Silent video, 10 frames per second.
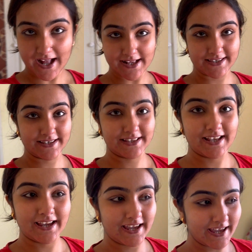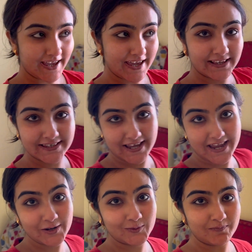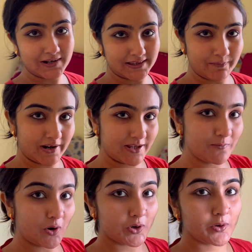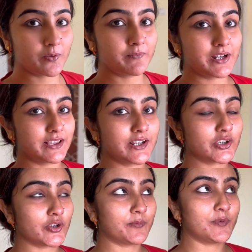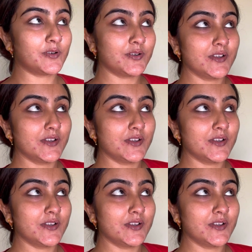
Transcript: আজ থেকে এই যে এই রুমটাতে মানে বড় রুমটাতে শোবো